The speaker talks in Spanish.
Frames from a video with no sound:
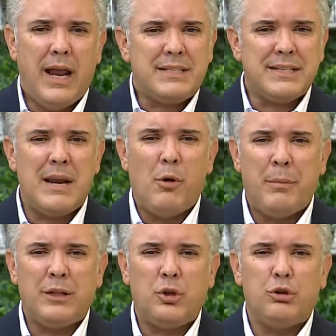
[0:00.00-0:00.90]
Este es el
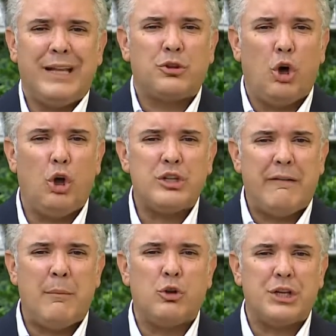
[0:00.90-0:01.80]
momento donde todos
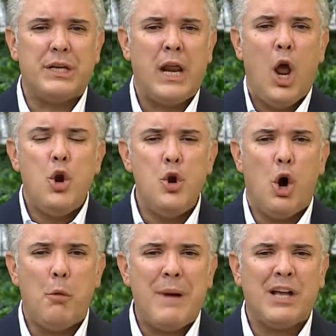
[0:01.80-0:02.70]
debemos decir
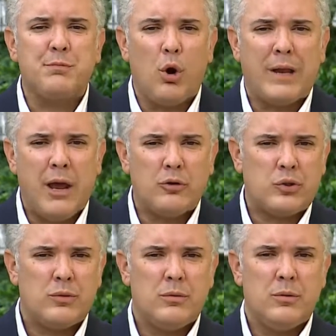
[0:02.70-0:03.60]
no más
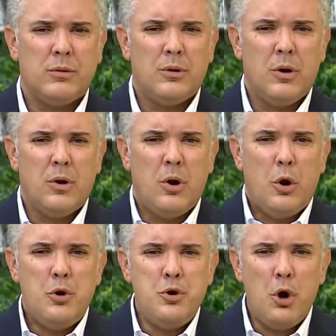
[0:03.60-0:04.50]
bloqueos,
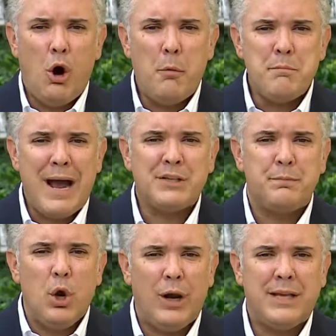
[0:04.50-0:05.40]
no
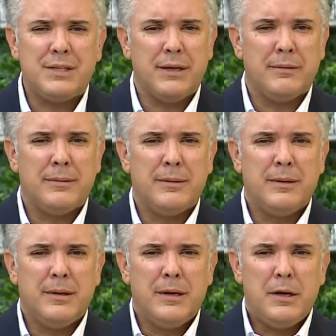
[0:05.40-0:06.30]
más violencia
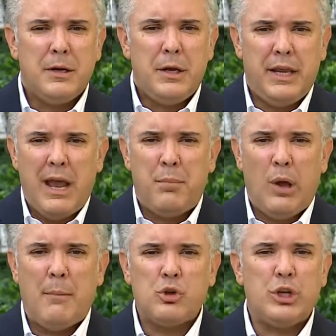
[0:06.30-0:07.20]
y que
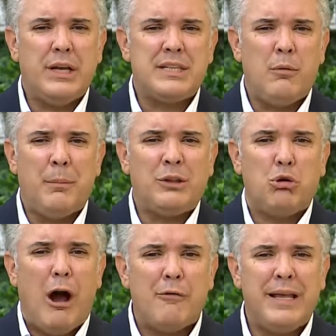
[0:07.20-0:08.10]
podamos en este
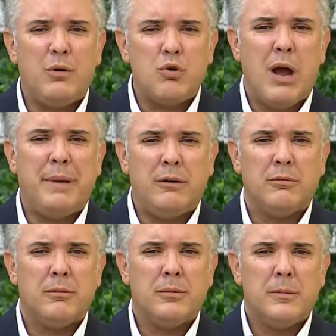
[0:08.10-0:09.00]
momento abrir un
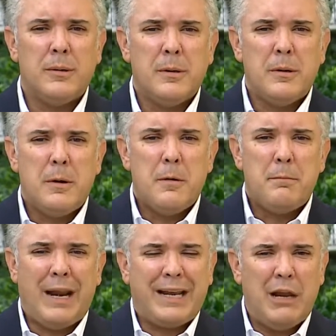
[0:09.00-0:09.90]
camino
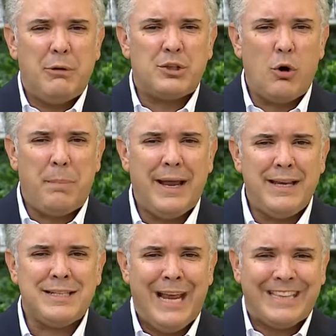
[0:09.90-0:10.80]
para que nuestro
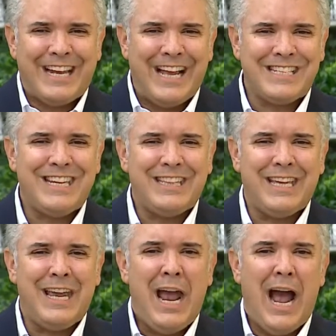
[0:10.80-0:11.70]
país
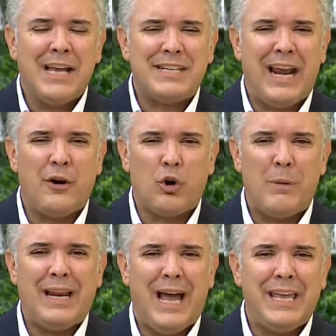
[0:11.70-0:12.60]
transite hacia la
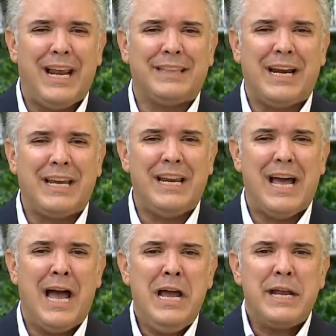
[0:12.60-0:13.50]
normalidad y a la
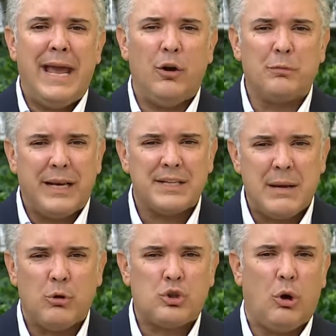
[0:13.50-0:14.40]
tranquilidad que nos
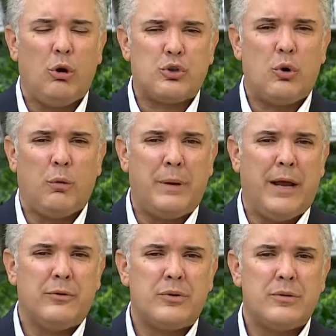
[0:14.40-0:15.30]
merecemos todos los
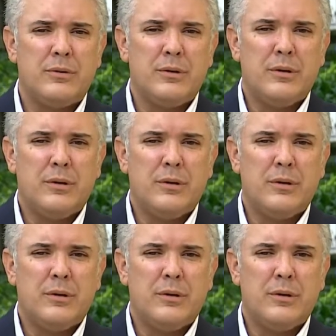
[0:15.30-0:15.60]
colombianos.